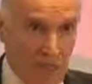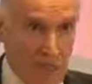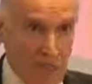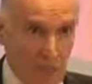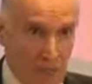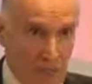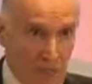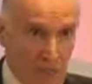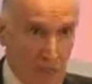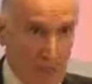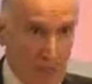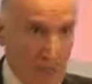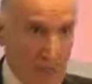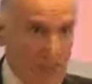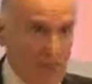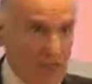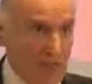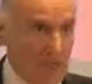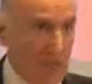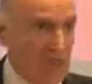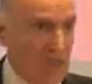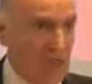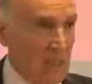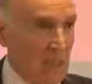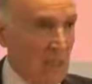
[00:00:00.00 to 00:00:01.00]
pour les
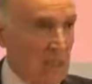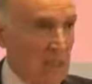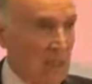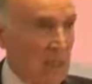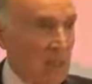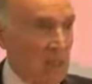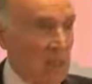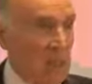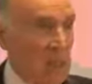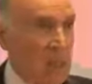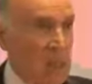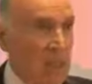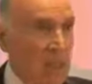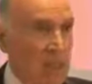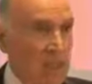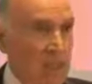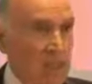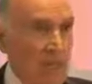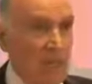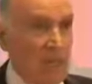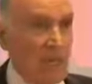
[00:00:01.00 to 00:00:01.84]
déplacés syriens,